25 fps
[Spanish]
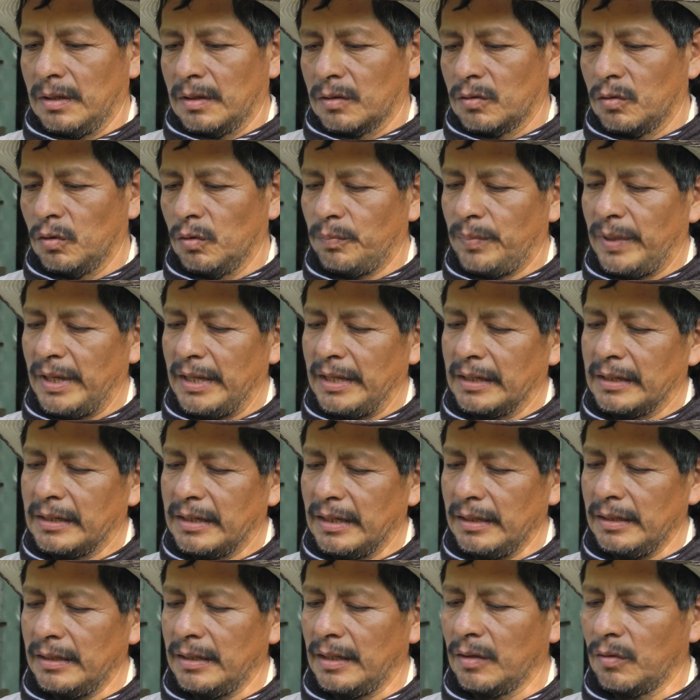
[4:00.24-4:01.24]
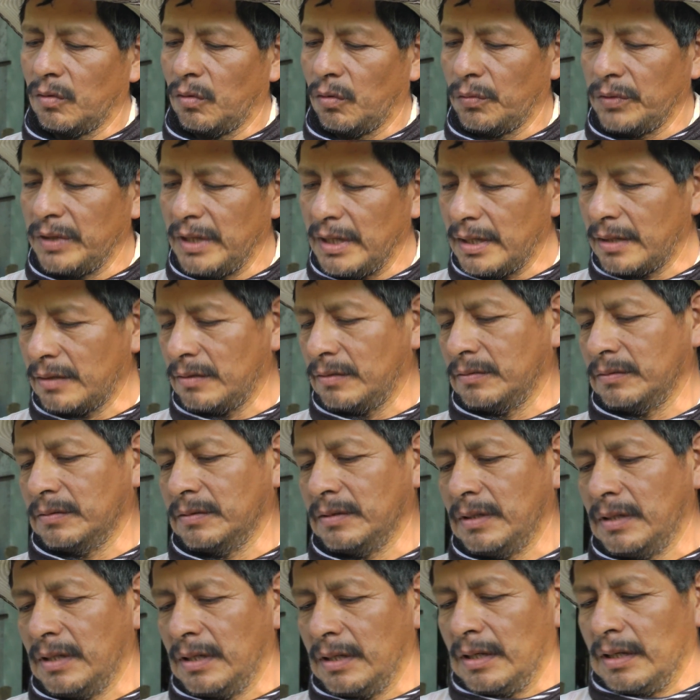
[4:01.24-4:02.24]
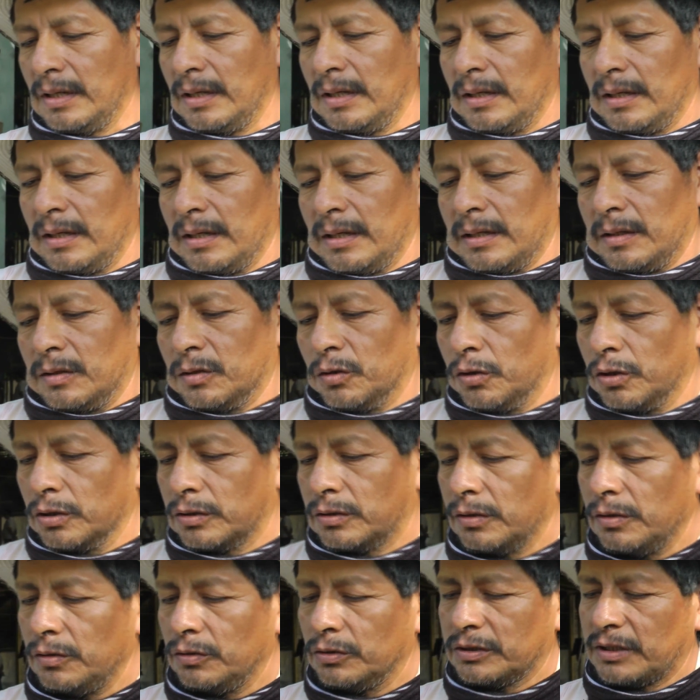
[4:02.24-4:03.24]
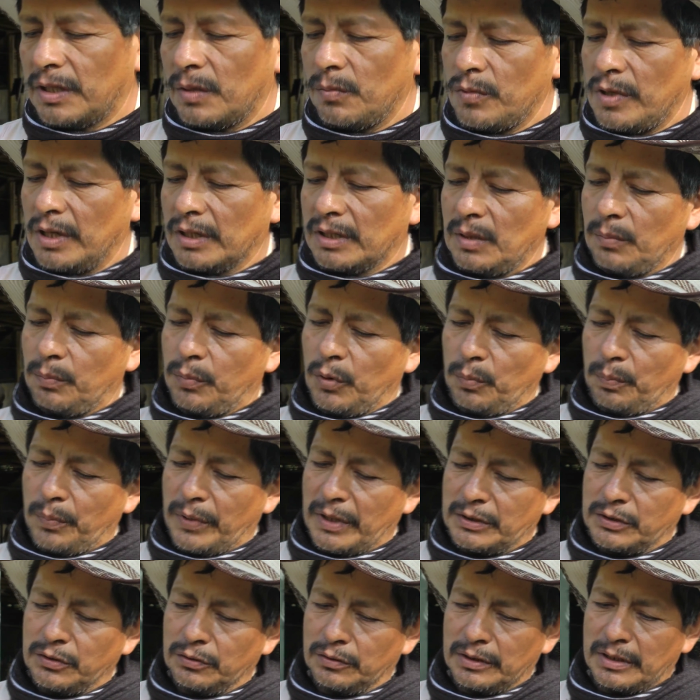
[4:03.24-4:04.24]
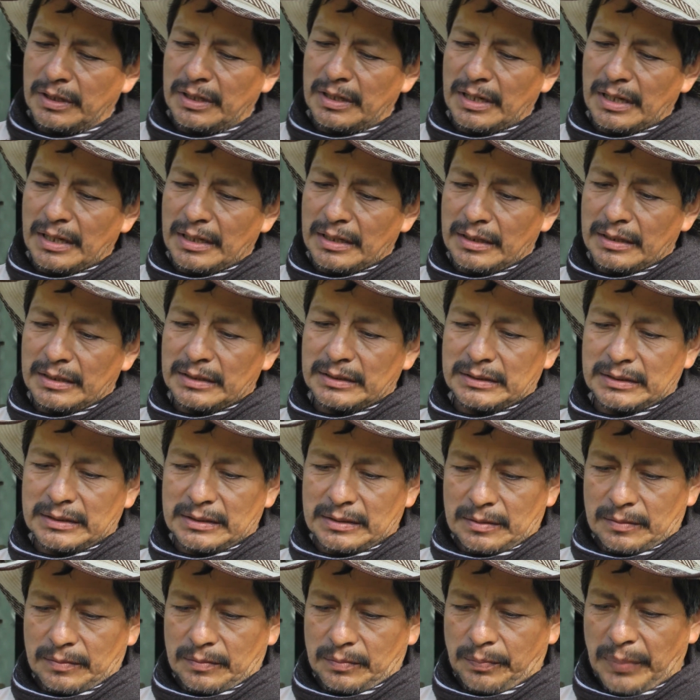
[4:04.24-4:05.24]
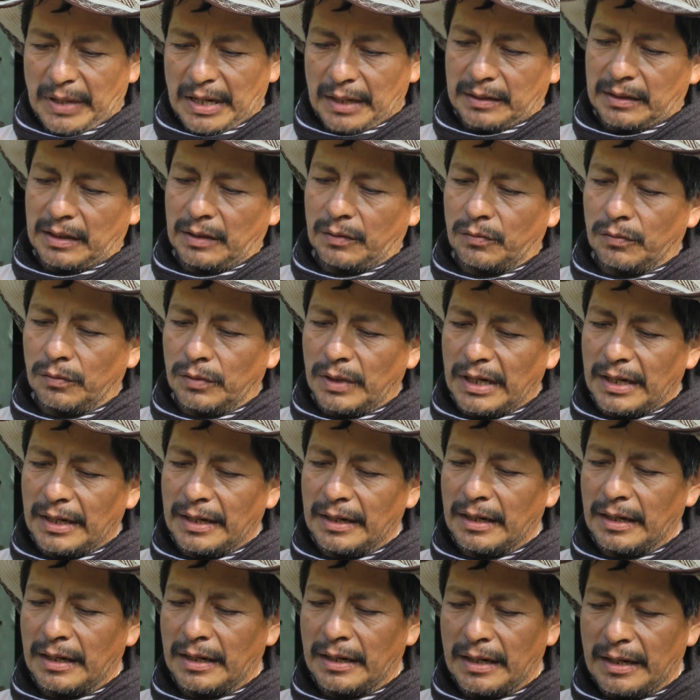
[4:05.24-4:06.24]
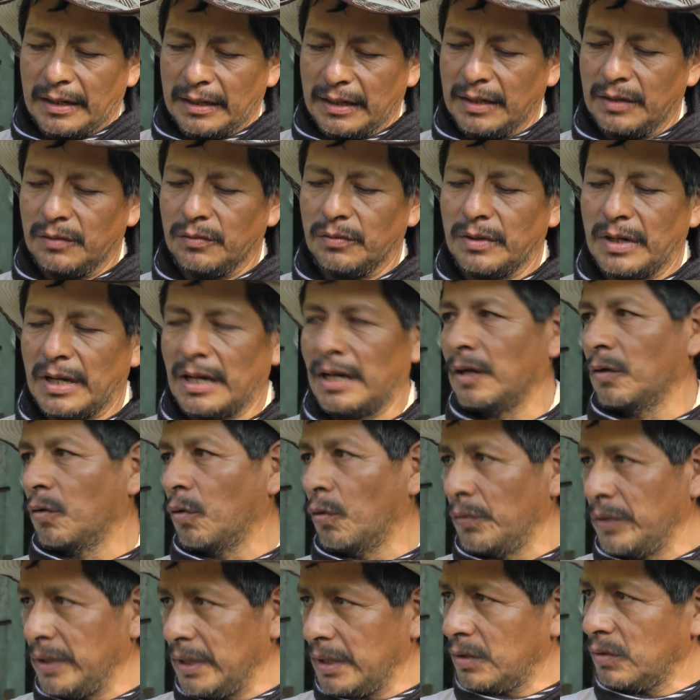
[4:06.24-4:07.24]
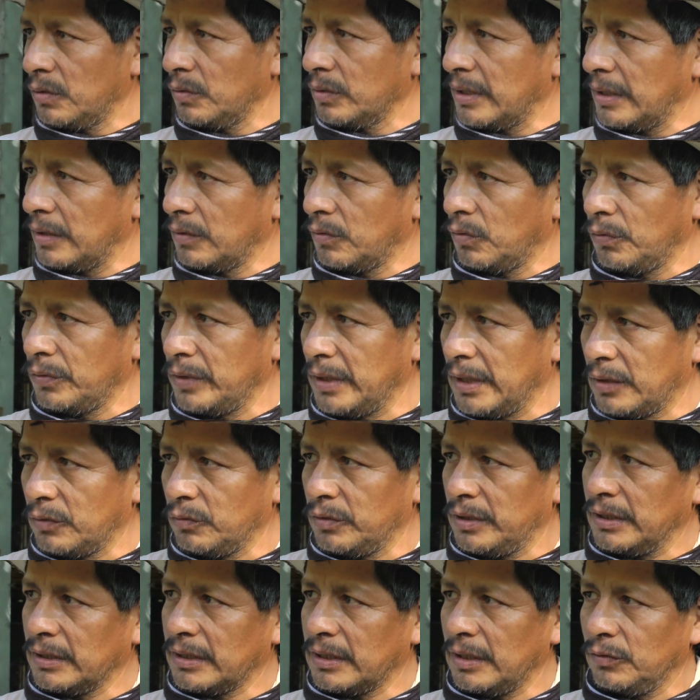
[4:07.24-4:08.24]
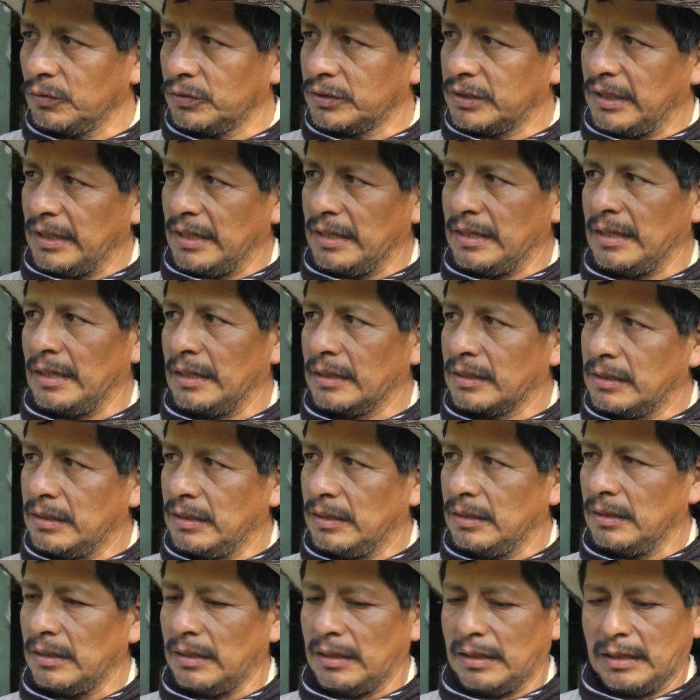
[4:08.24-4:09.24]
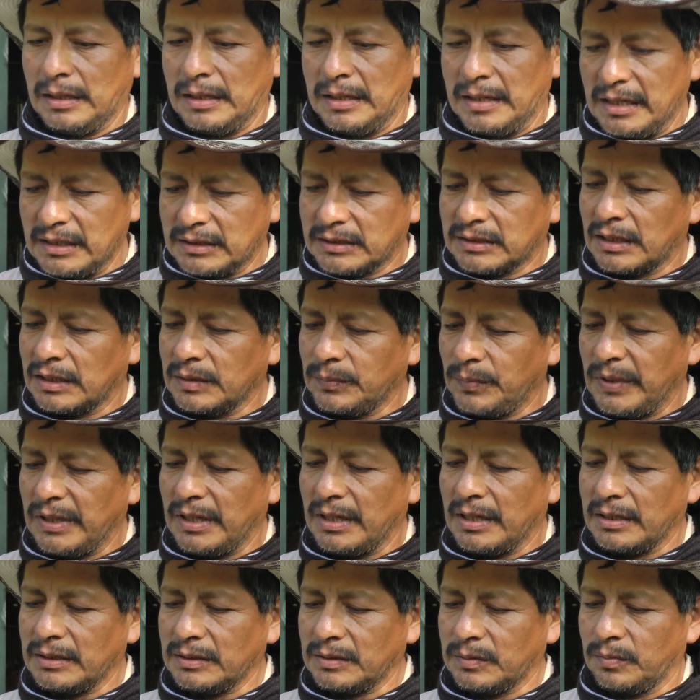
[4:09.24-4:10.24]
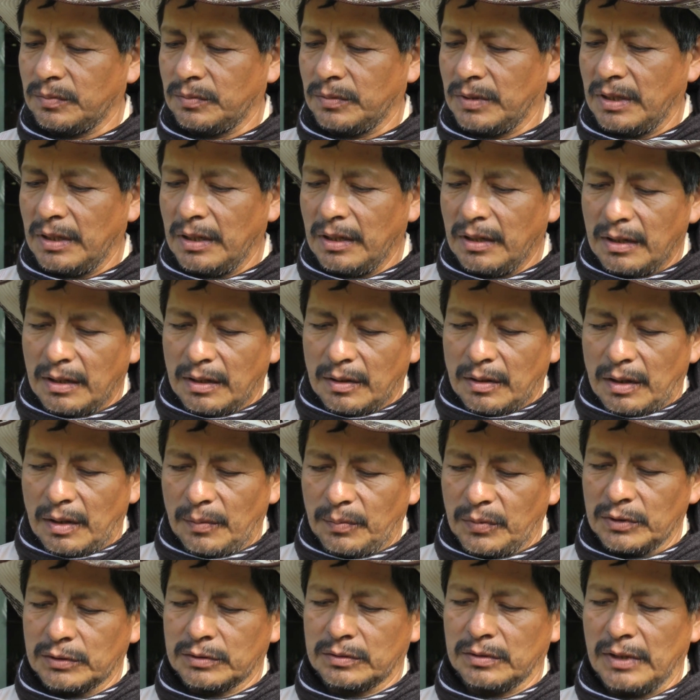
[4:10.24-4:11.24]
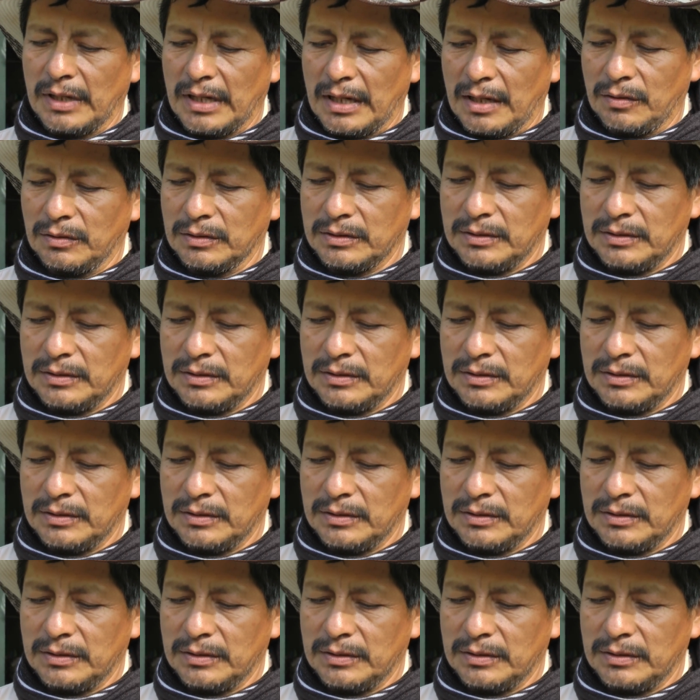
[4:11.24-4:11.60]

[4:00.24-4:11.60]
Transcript: ¿Culpa de qué? Del gobierno. Nosotros no estamos aquí por presión de nadie, es particular ajeno al gobierno, que el gobierno es el que nos tiene aquí, en estas vías, ha postulado,